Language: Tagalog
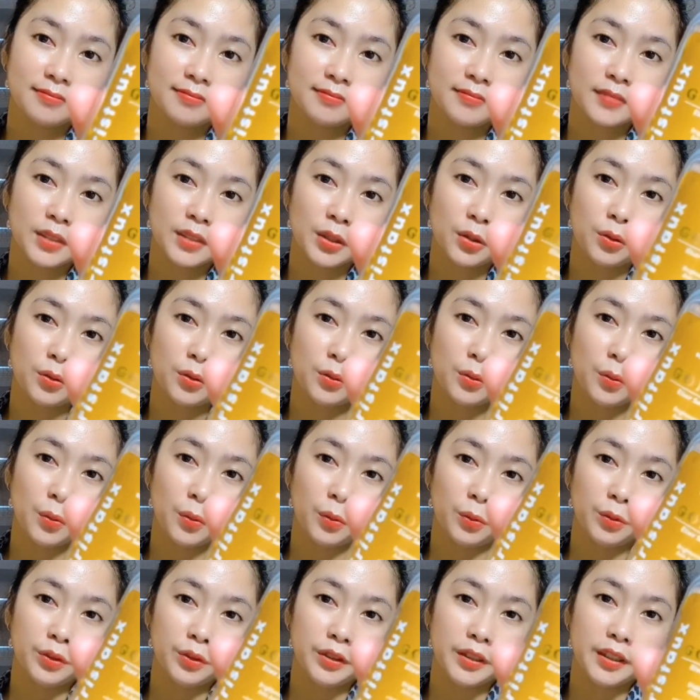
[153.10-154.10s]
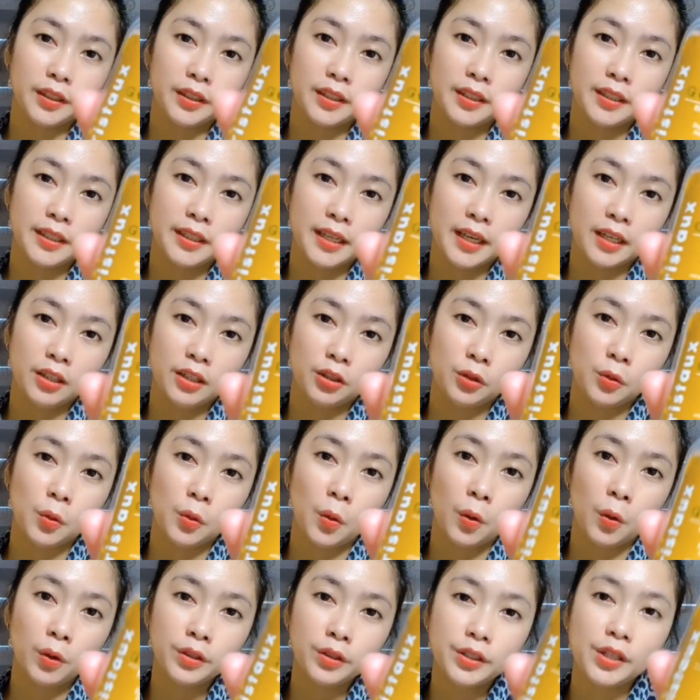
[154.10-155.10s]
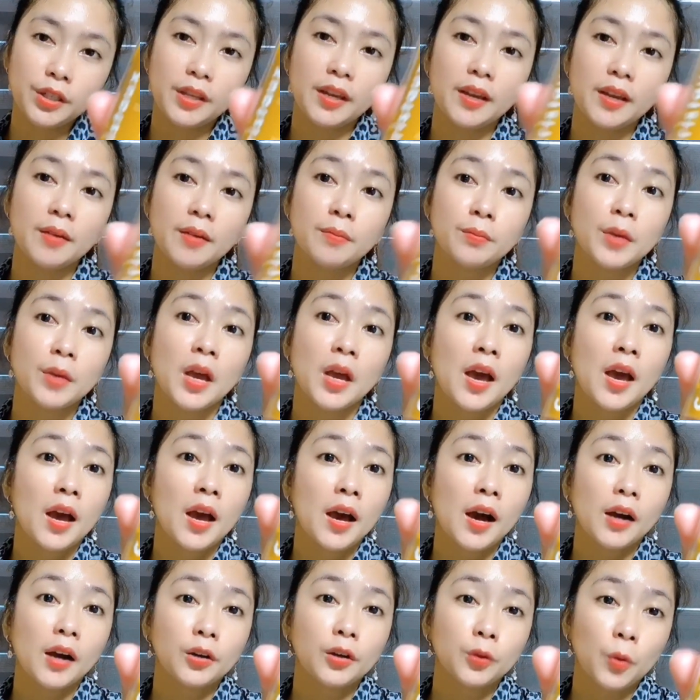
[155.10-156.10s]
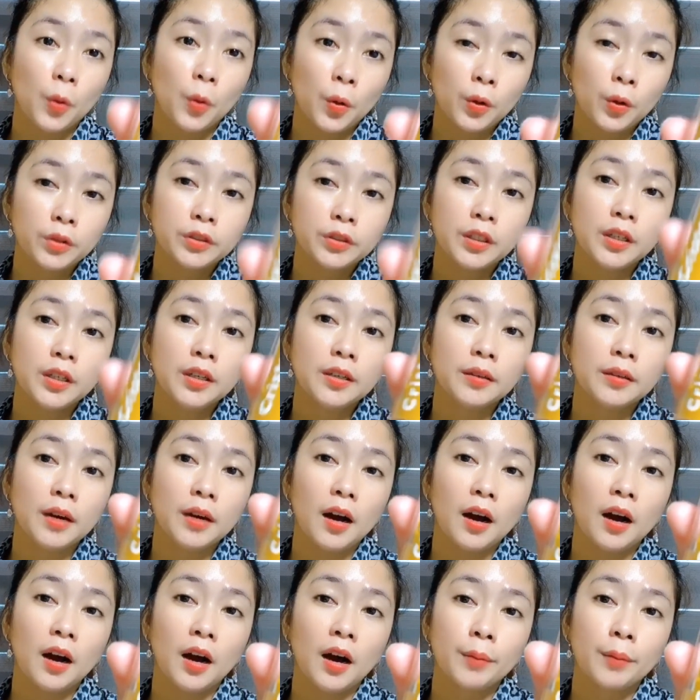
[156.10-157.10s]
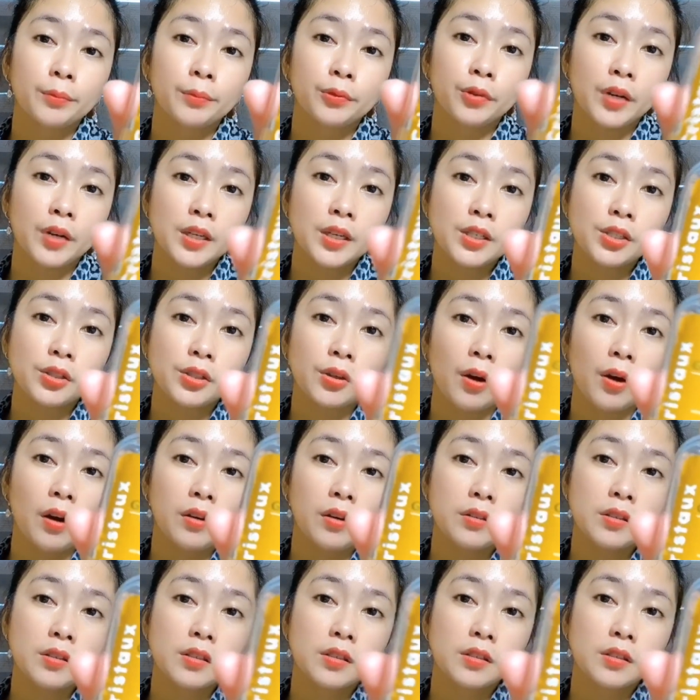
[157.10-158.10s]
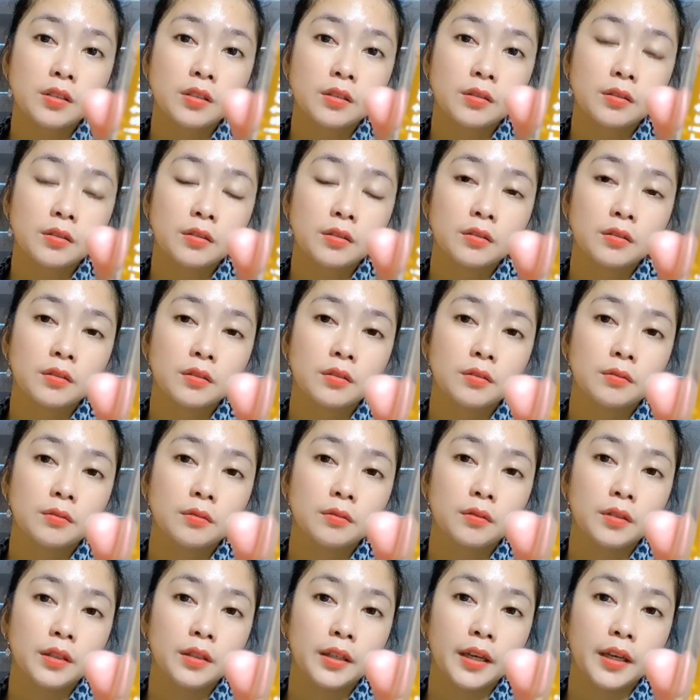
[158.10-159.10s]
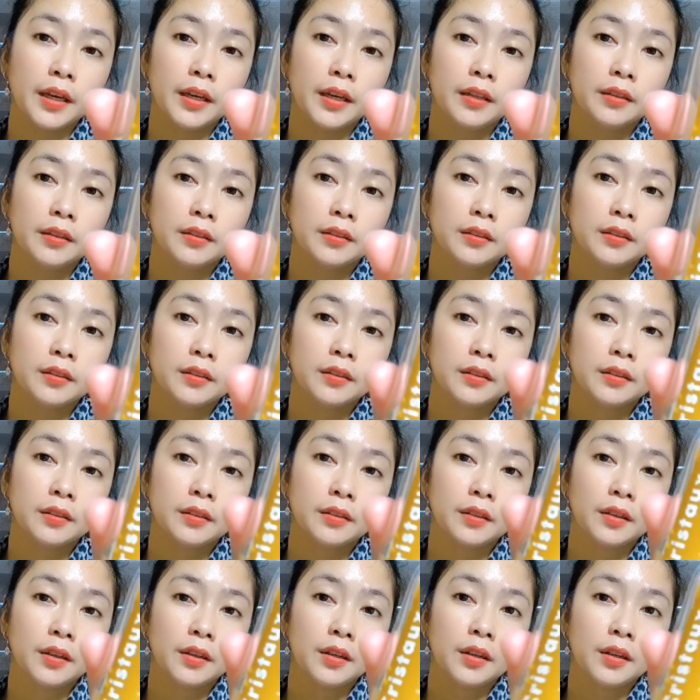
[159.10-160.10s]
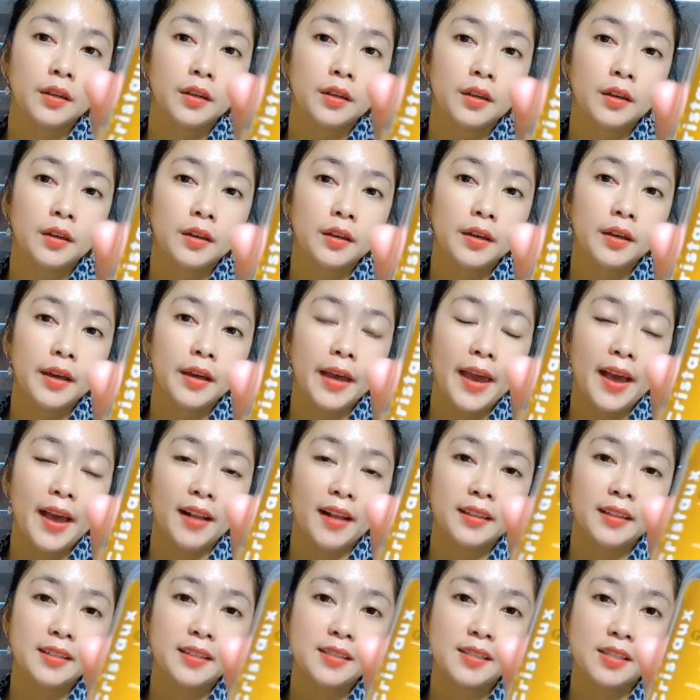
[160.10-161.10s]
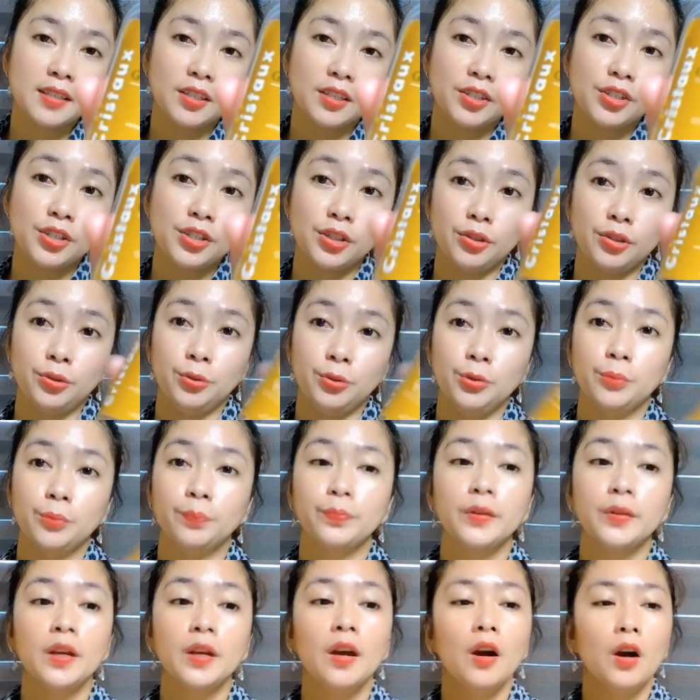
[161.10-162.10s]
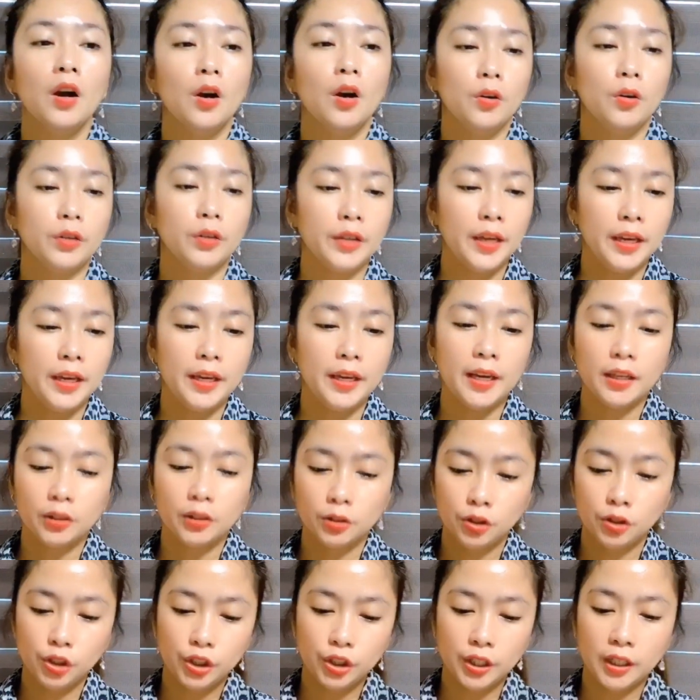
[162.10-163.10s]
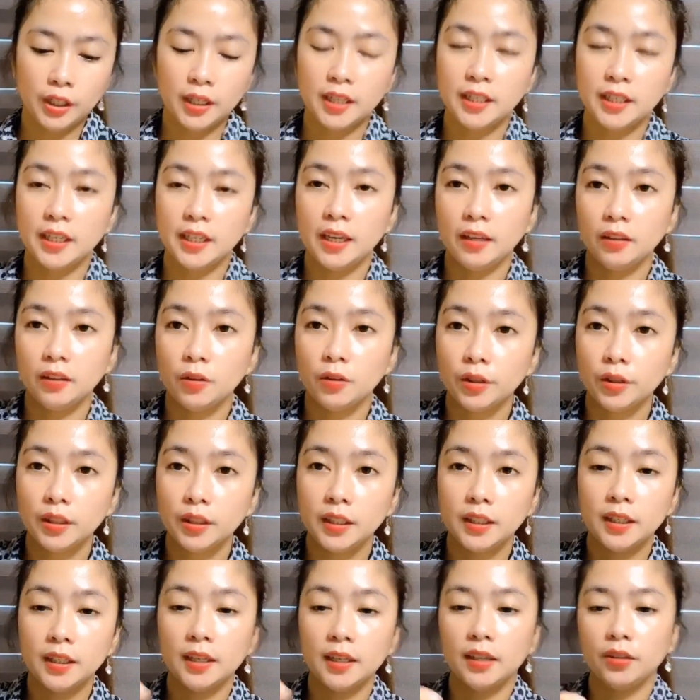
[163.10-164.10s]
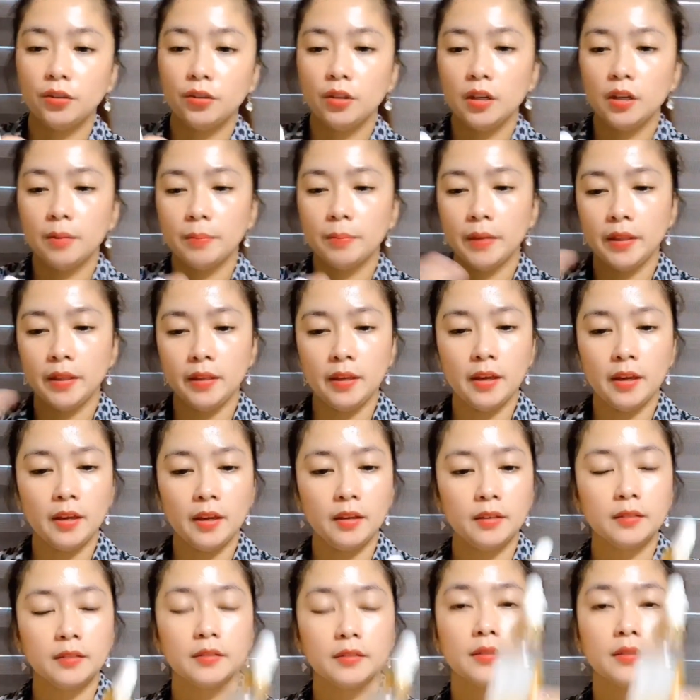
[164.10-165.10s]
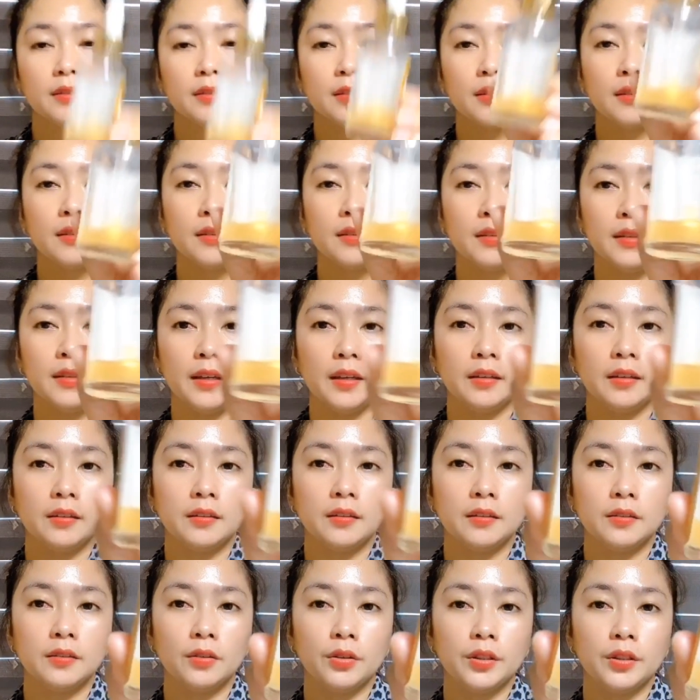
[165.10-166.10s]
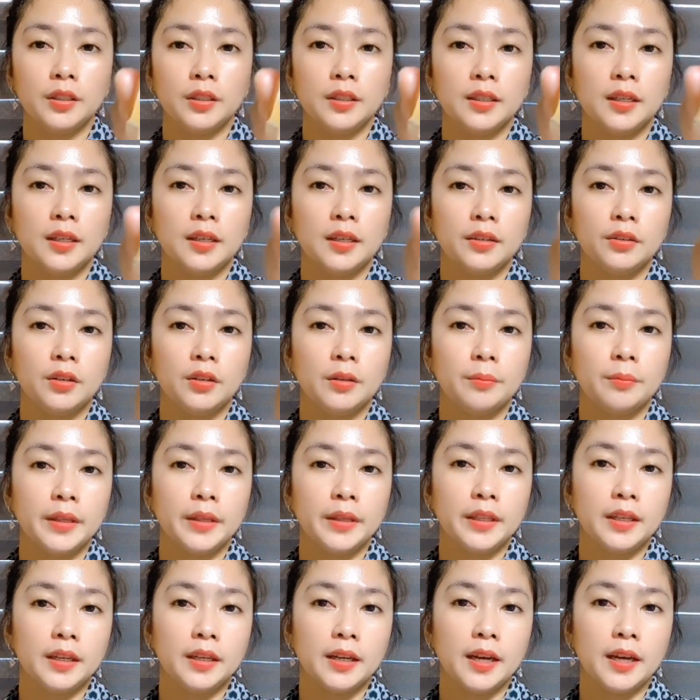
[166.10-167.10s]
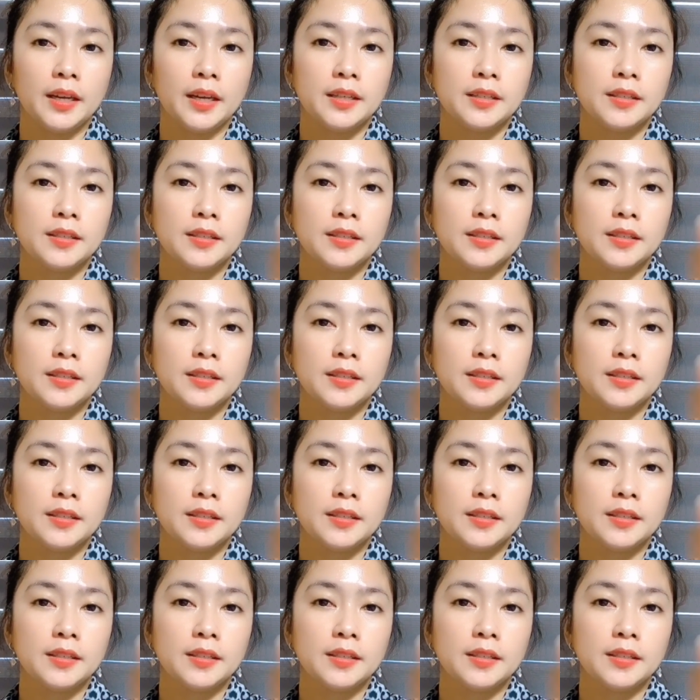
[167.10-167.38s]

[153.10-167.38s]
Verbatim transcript: Gold. Yan, gold. Gold, um, crystals. Yan. Elixir Serum. Okay, ito siya, ganyan. Konti na lang yung laman niya. Yan, konti na lang yung laman niya, guys.